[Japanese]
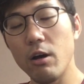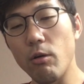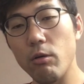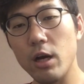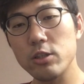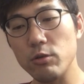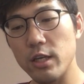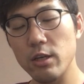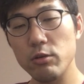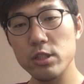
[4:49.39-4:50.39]
桜花賞
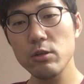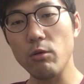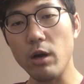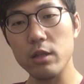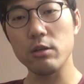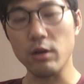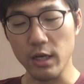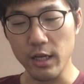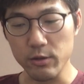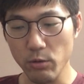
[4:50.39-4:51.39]
黄色信号かっていうの
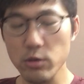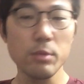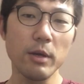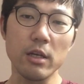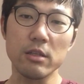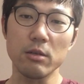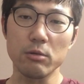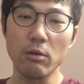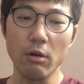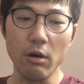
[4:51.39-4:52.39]
はねどういう意味かってい
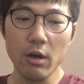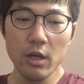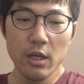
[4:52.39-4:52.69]
うと、